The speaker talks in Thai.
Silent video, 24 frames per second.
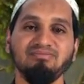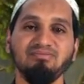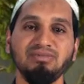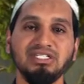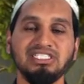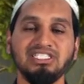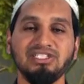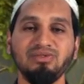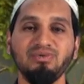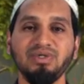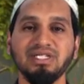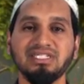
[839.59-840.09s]
มี
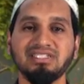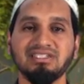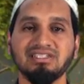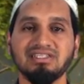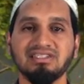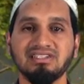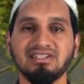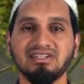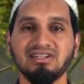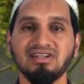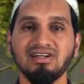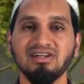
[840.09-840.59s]
ชีวิต
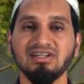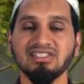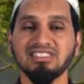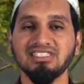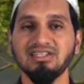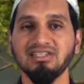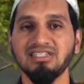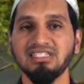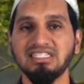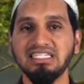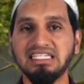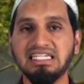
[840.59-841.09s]
ก็
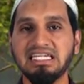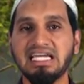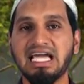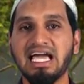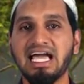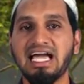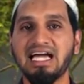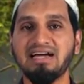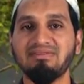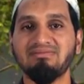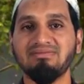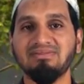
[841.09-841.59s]
จะดี
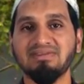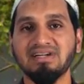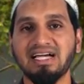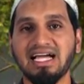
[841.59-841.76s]
งาม